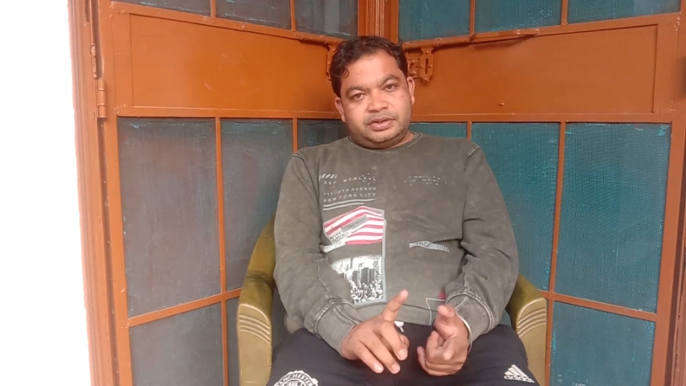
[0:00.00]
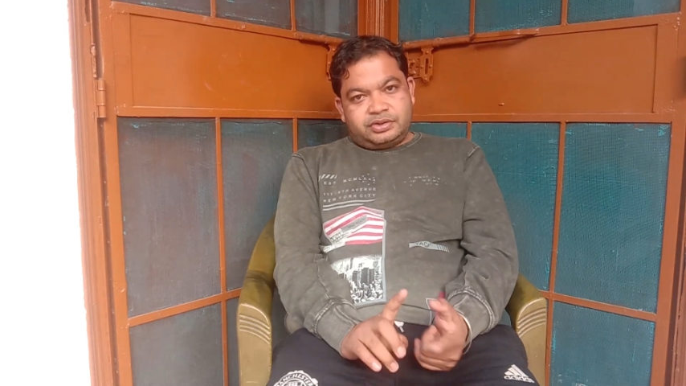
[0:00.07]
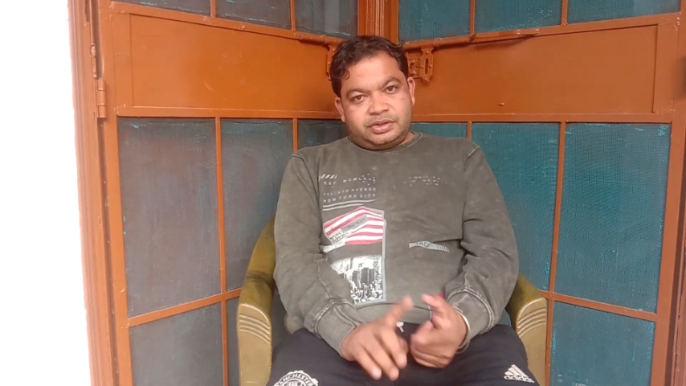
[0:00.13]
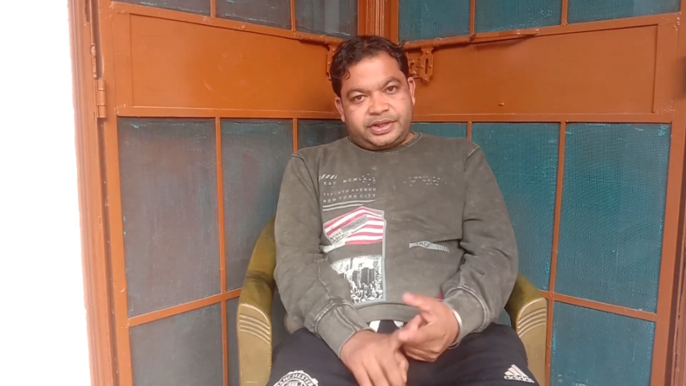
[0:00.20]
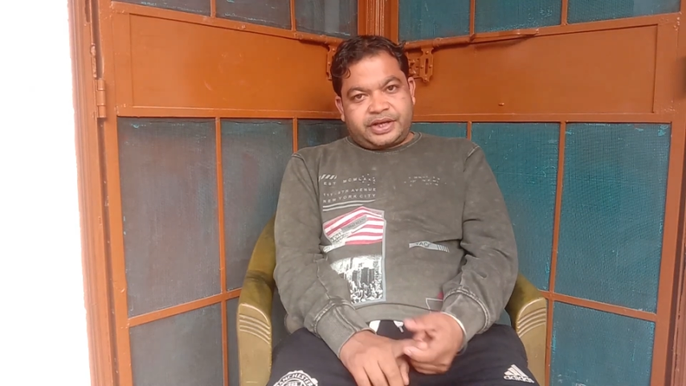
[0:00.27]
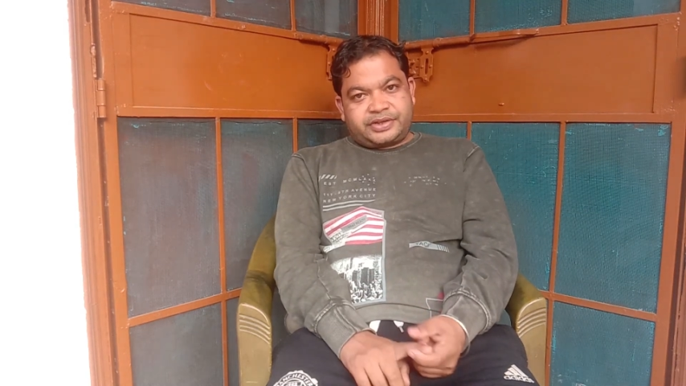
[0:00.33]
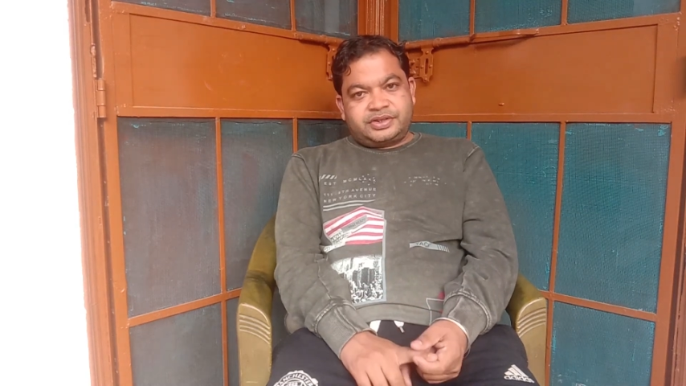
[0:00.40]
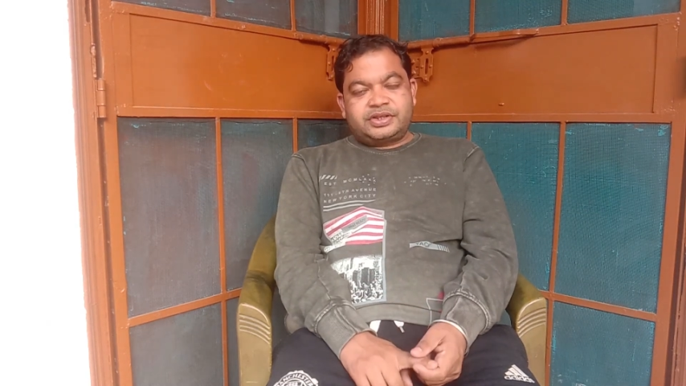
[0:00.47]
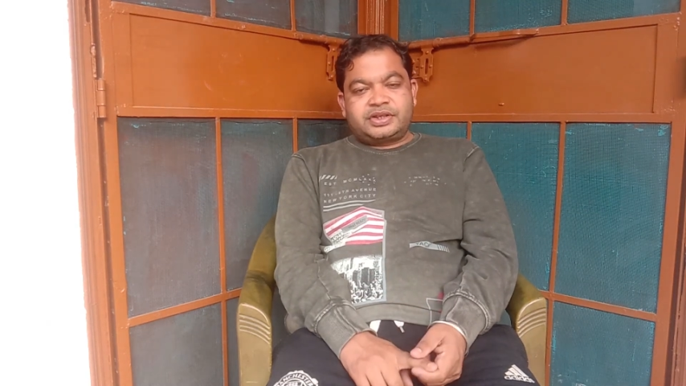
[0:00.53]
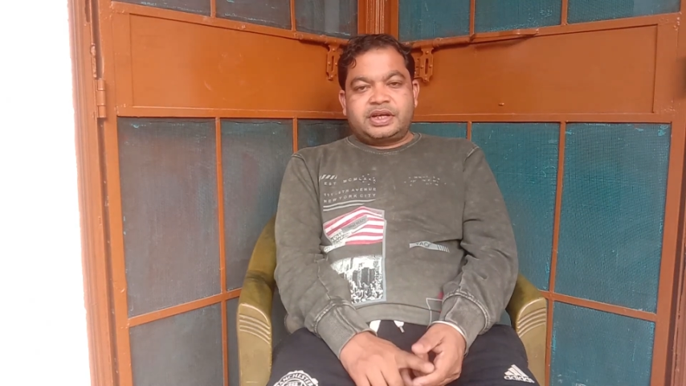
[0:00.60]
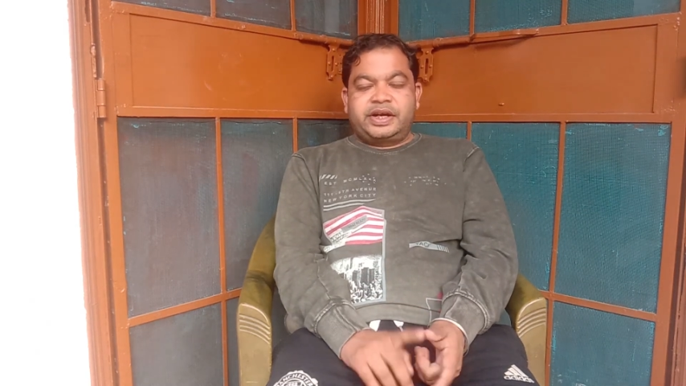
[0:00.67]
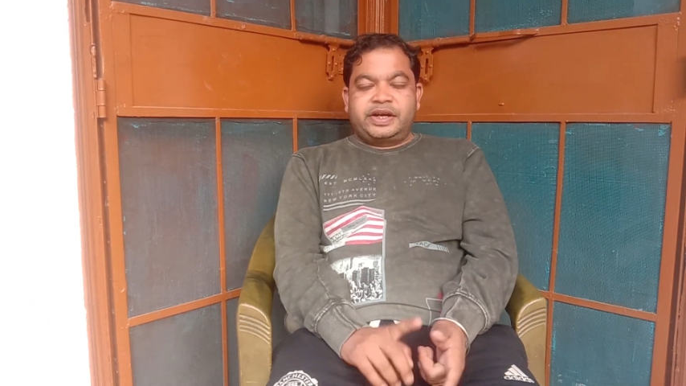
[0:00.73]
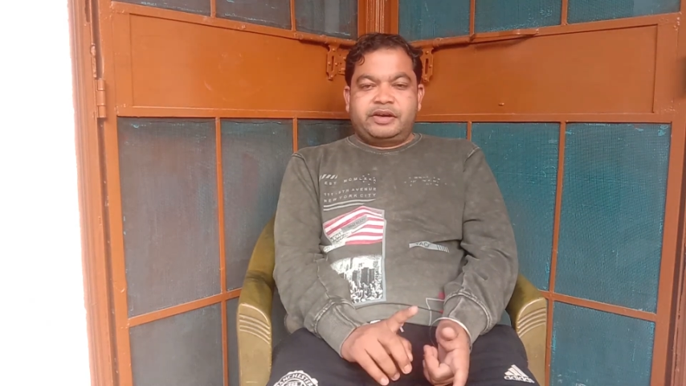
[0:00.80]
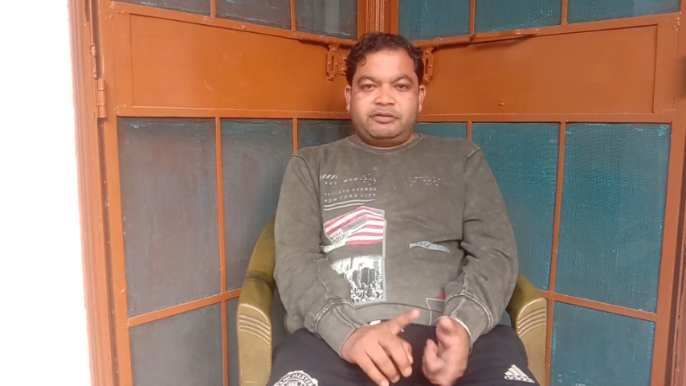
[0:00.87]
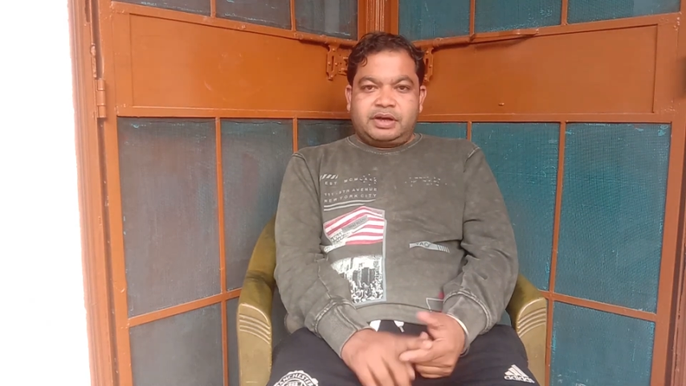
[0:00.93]
जो टैक्सी
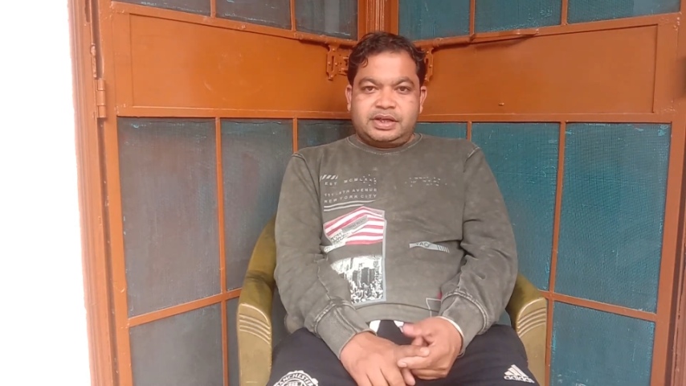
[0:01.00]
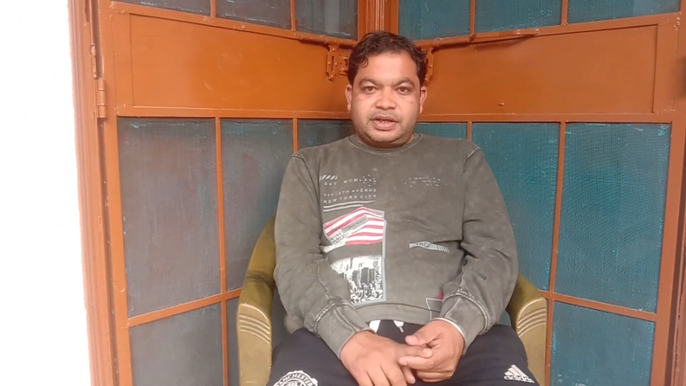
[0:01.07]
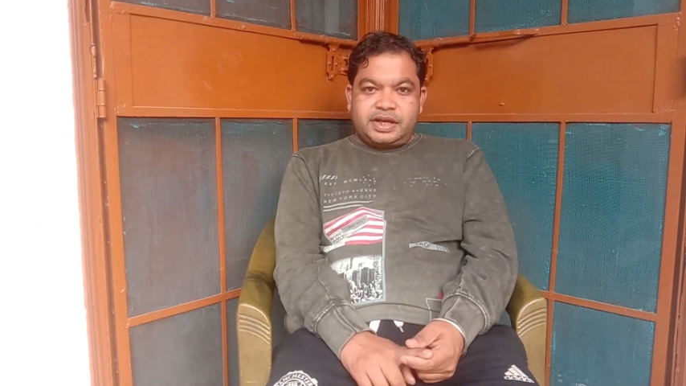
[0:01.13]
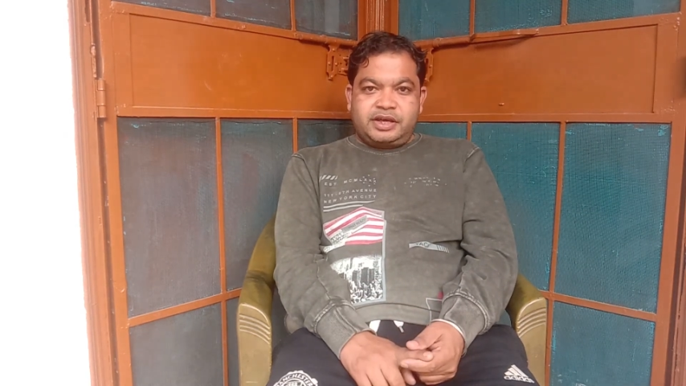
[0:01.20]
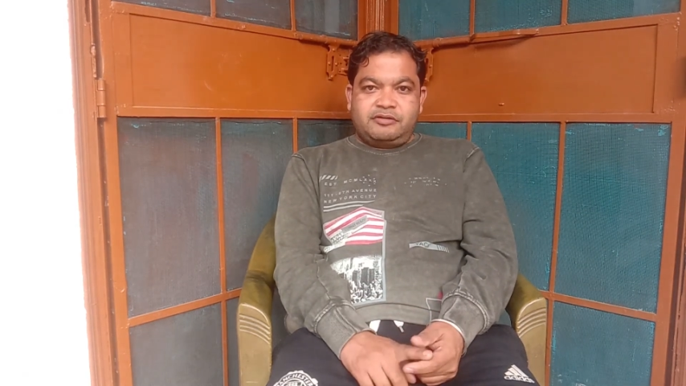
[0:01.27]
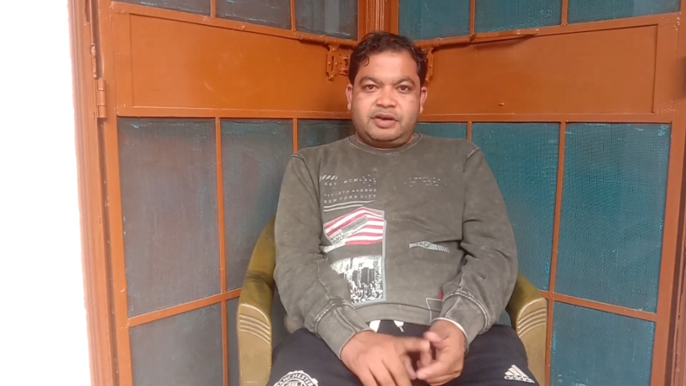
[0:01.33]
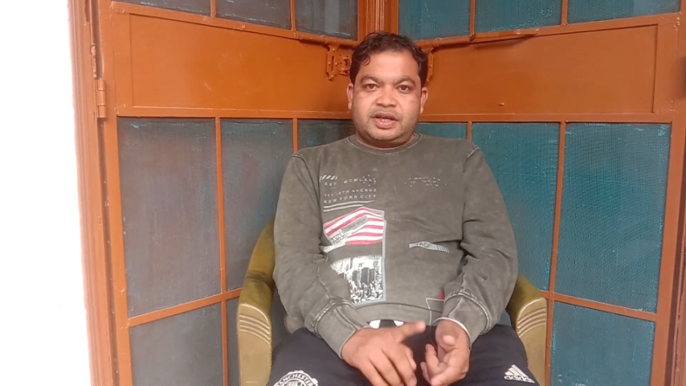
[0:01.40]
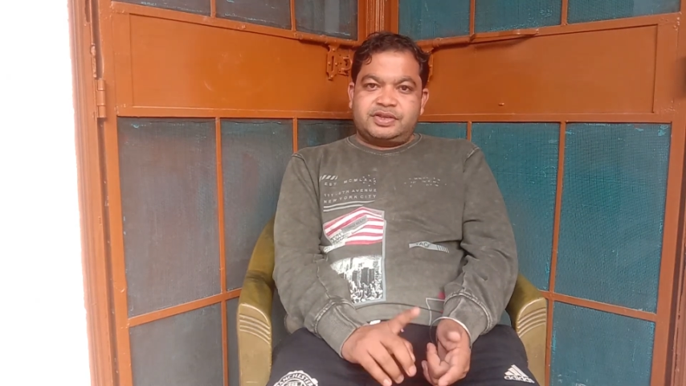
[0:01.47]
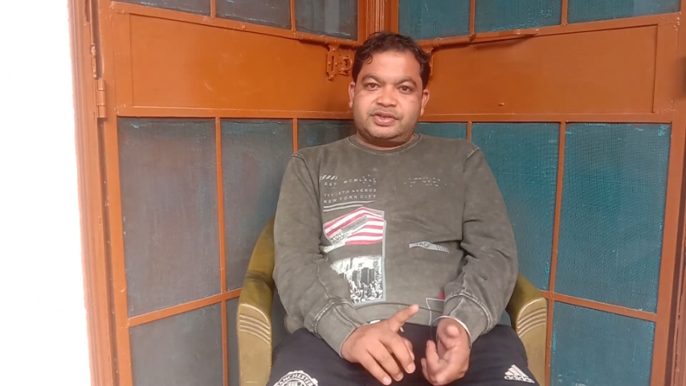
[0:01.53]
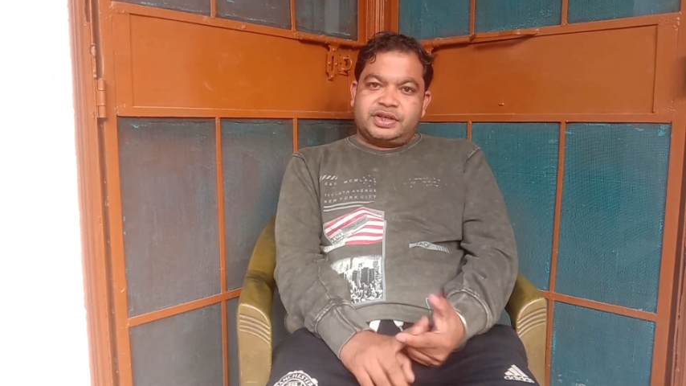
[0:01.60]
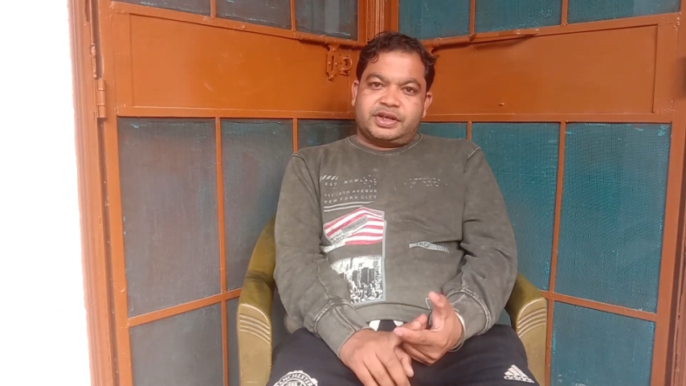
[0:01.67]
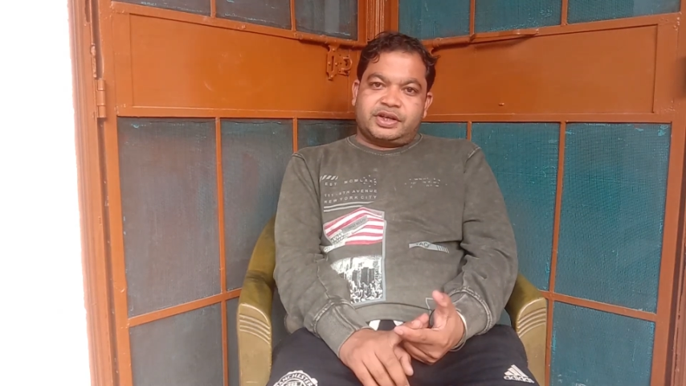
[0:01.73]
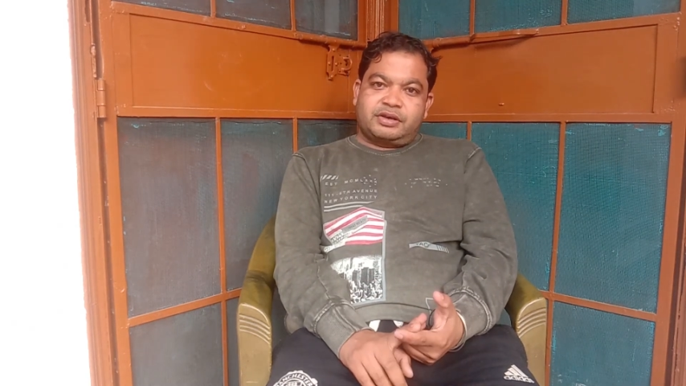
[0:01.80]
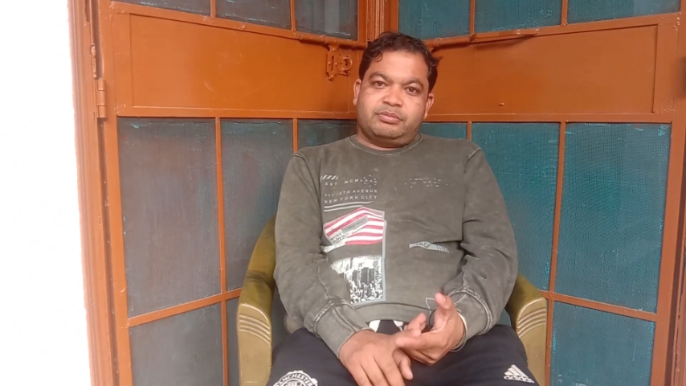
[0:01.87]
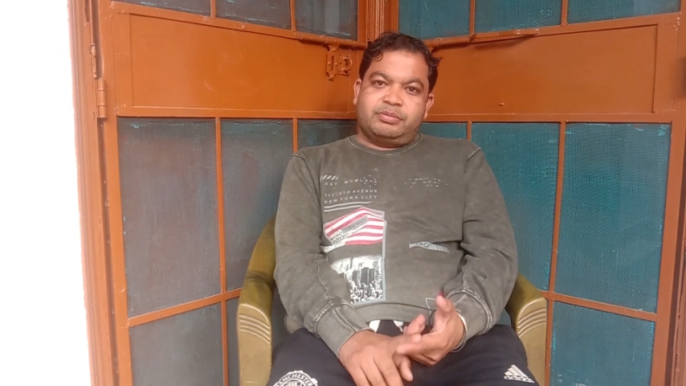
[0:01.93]
स्टैंड है वहाँ जाइए वहाँ
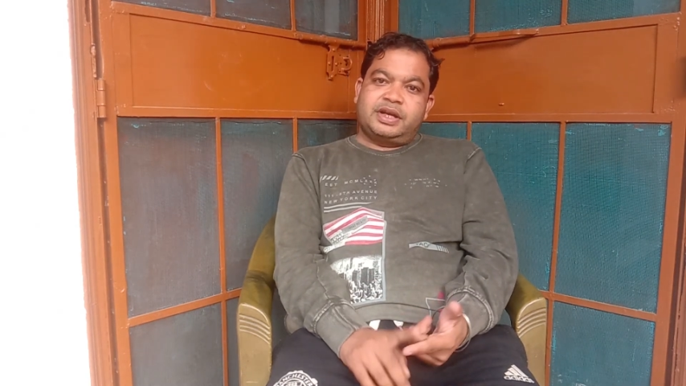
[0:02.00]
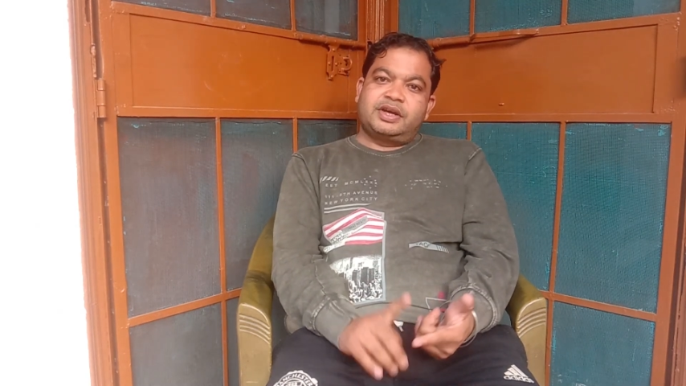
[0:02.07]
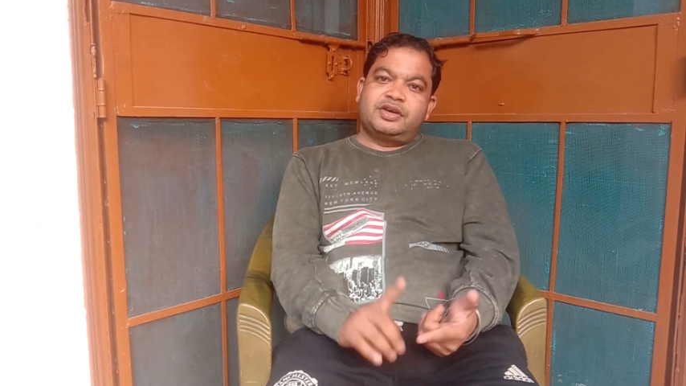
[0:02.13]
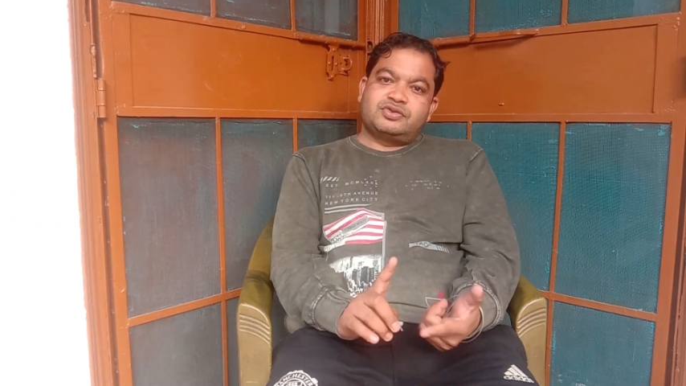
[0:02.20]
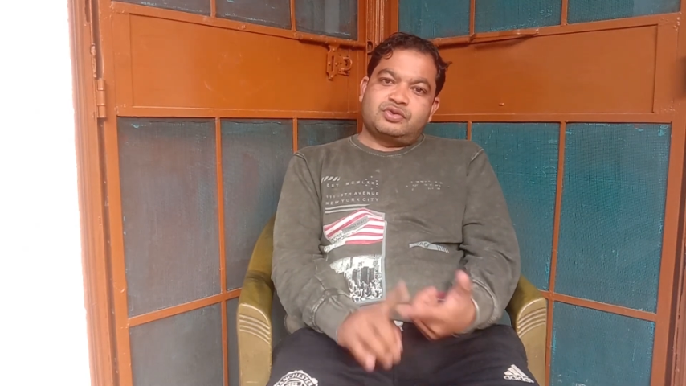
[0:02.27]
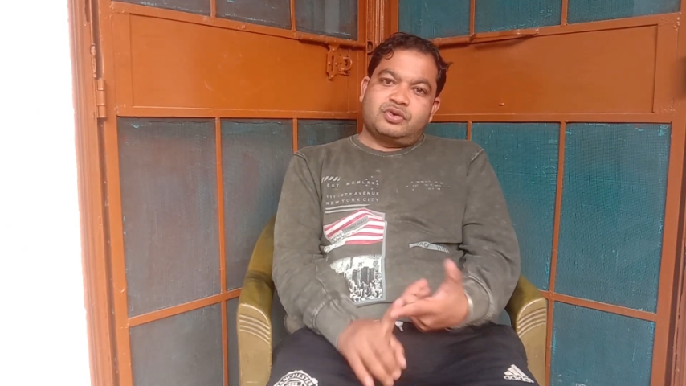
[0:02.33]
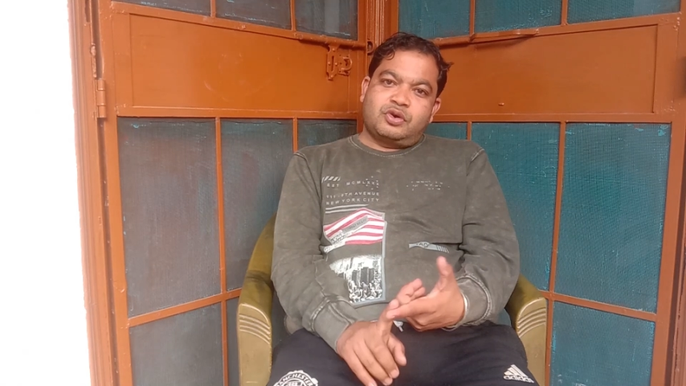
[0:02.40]
शेयर कैब मिलेगी